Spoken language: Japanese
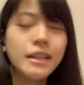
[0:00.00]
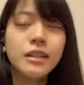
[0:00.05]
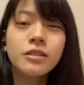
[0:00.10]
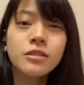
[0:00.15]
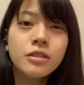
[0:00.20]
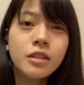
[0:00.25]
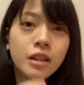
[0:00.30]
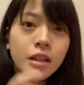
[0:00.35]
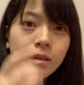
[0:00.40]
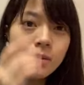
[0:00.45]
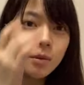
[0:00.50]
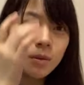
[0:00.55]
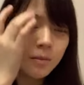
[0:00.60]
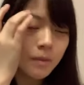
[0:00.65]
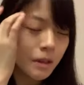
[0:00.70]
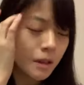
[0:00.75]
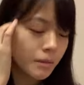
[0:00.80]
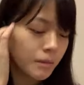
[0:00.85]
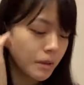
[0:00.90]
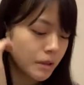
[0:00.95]
たくないも
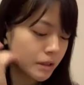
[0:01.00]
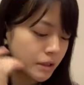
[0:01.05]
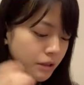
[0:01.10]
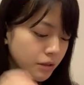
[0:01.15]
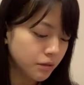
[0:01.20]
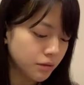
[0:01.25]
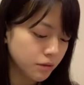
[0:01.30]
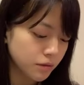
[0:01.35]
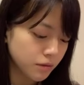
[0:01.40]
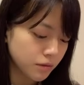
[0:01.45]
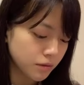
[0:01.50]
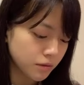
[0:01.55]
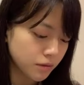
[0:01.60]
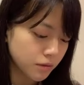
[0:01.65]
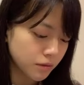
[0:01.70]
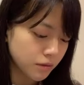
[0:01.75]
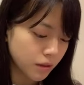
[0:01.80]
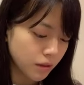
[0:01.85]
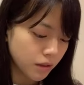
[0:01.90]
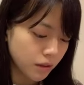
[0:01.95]
まあまあ聞
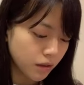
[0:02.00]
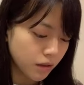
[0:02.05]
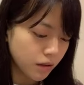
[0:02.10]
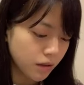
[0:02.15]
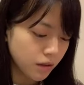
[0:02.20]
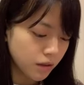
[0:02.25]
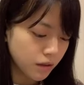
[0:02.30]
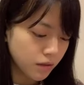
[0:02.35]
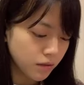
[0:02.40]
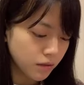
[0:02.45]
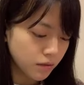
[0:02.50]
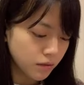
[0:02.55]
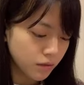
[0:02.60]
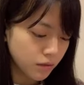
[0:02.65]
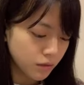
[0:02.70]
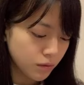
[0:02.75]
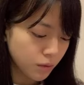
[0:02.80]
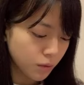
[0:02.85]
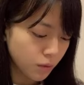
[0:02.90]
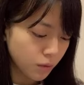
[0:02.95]
くかな
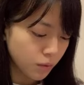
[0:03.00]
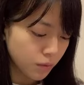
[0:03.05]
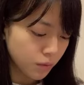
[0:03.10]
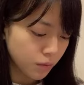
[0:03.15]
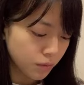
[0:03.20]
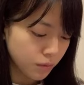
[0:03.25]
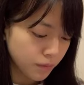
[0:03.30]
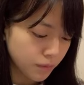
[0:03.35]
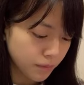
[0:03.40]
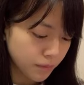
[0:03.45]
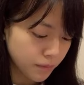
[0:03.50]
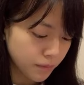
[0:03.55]
そ